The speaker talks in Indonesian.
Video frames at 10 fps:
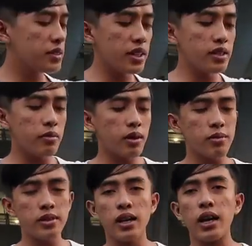di sini jam
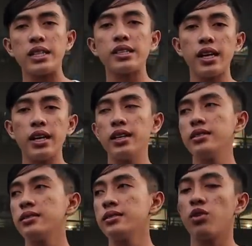6 kita akan check in
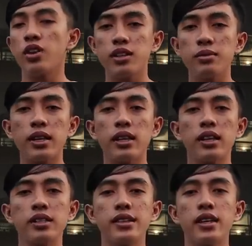semoga diberikan
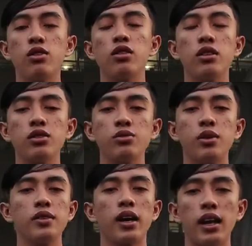kelancaran sama
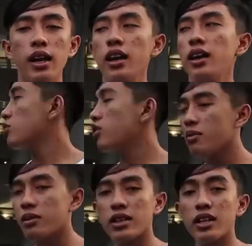Allah Taala
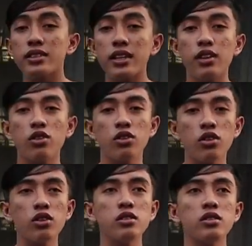semoga perjalanan saya ke
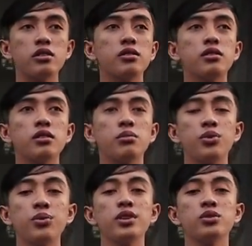Hongkong
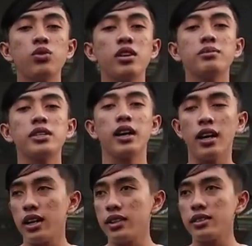mendukung sebuah
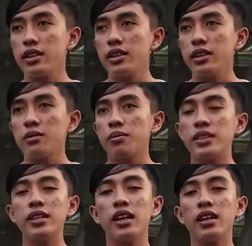keberkahan
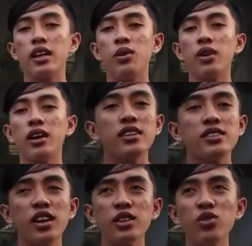perjalanan dakwah
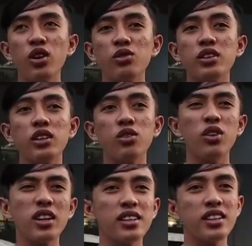saya itu kalau udah ke
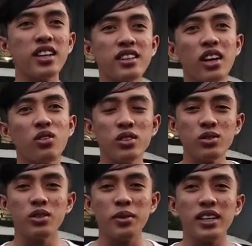luar negeri yang takut
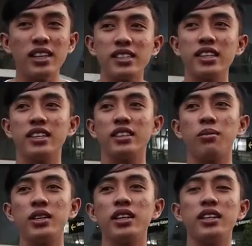itu di imigrasi
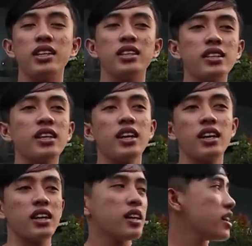tapi tenang